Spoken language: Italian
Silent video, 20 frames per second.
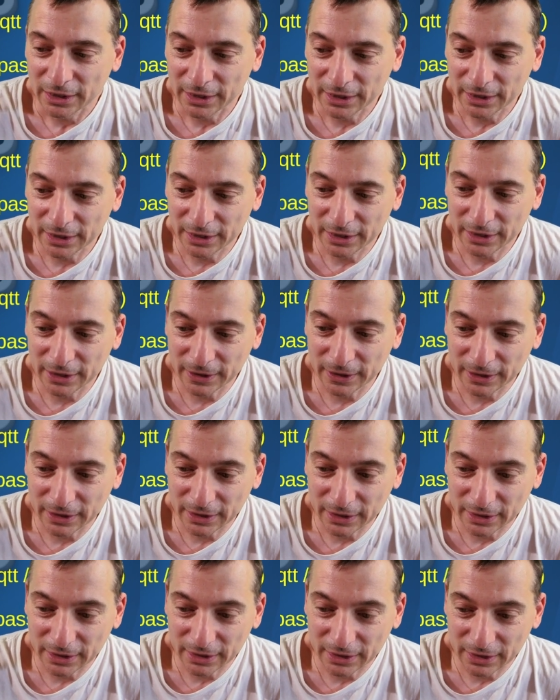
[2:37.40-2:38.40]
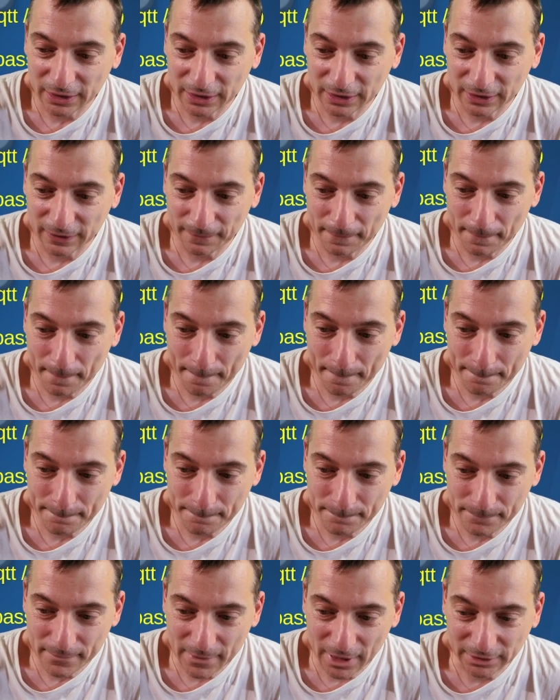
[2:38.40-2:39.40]
E
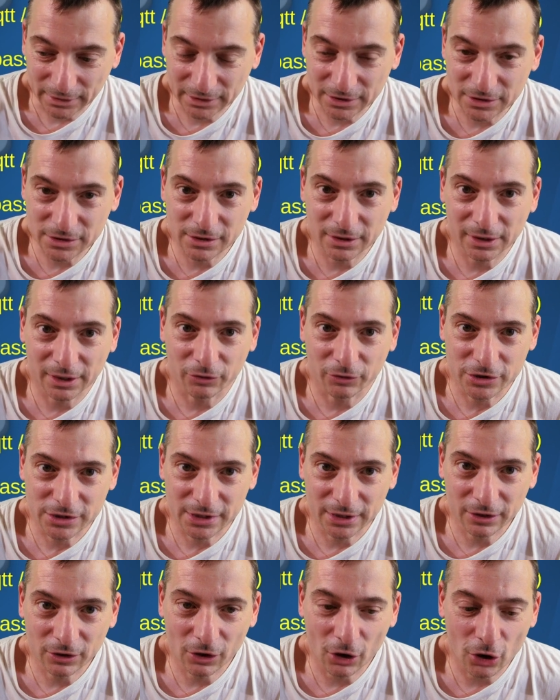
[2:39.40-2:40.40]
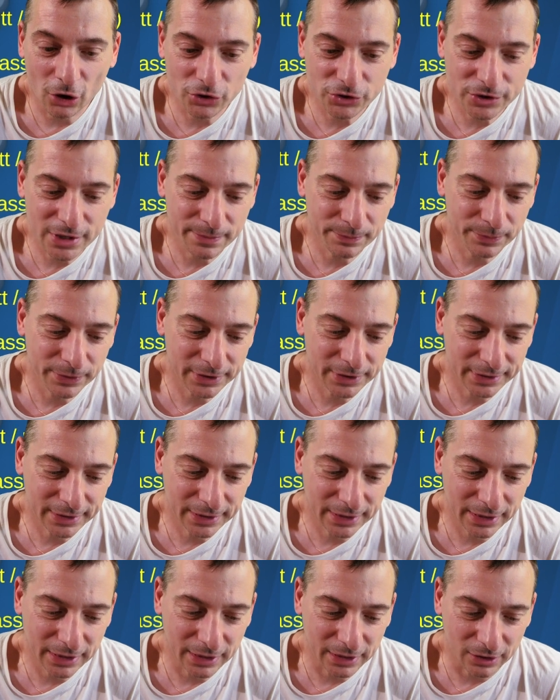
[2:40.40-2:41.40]
attenzione a questa cosa
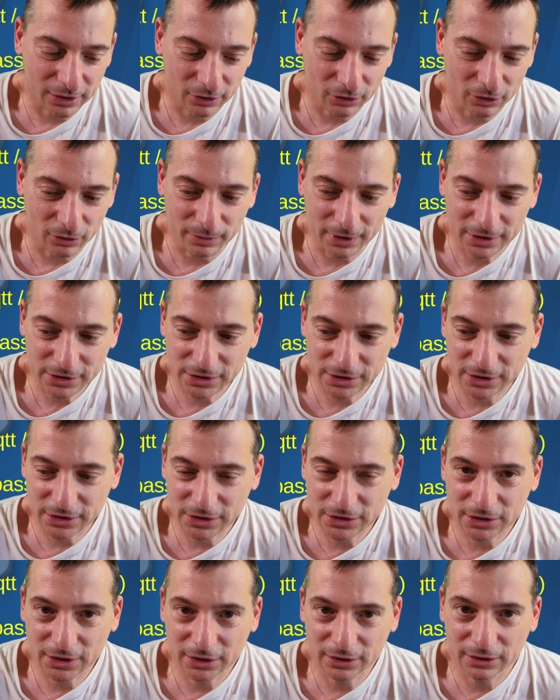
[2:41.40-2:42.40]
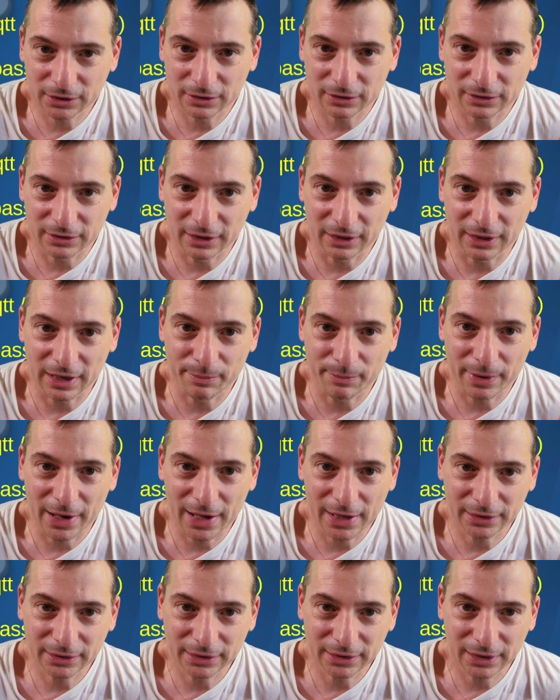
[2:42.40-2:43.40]
perché OBA System da una
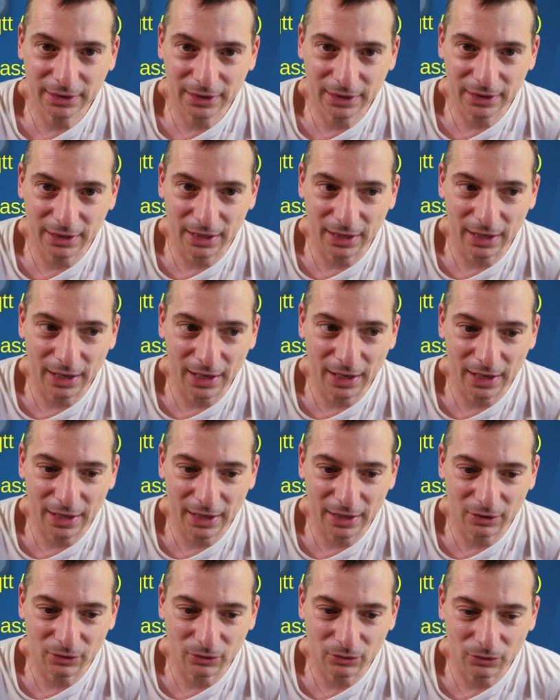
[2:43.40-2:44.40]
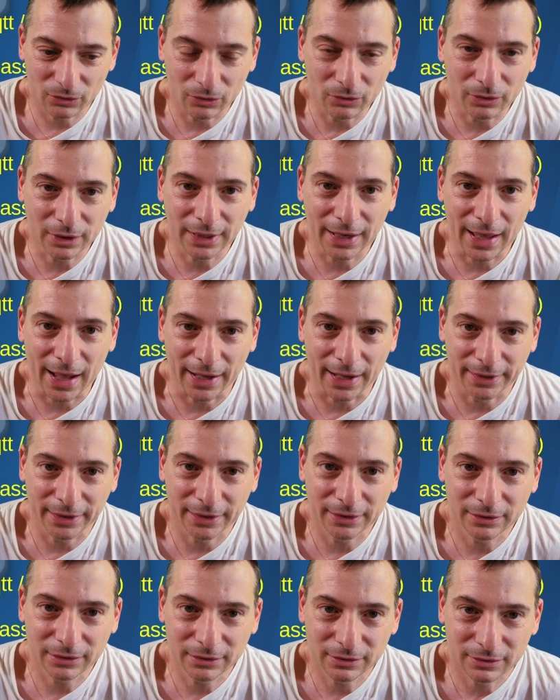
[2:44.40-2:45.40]
parte è un
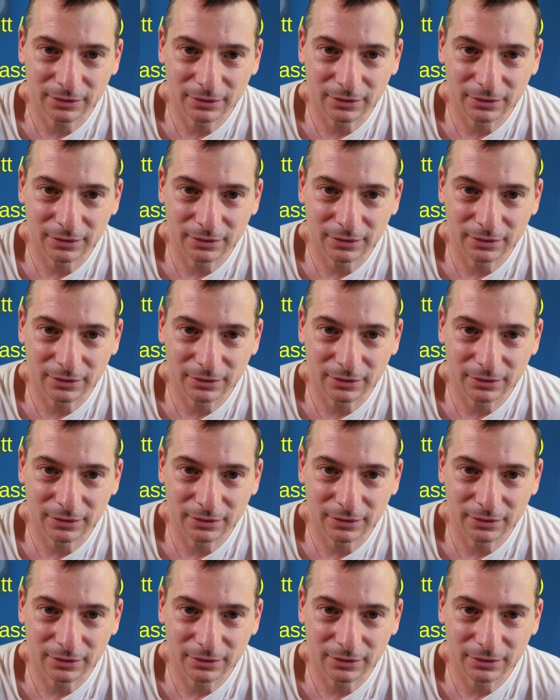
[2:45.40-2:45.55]
client,